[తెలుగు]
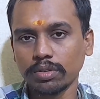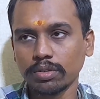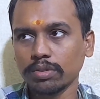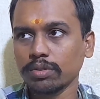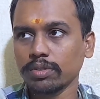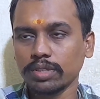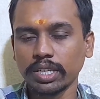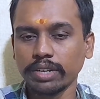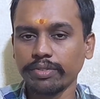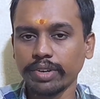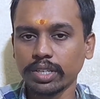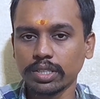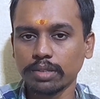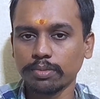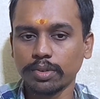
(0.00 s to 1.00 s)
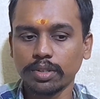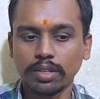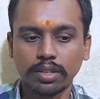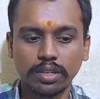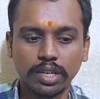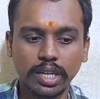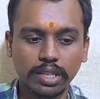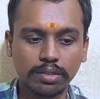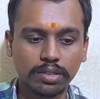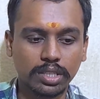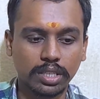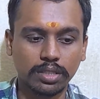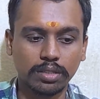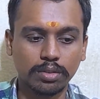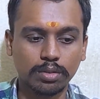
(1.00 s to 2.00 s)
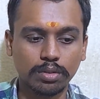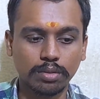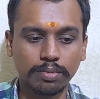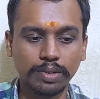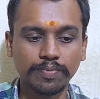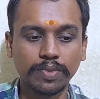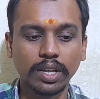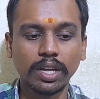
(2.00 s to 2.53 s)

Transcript: టూ త్రీ వీడియోస్ ఏమో ఉన్నట్టు అది కూడా చెక్ చేసుకోండి మరి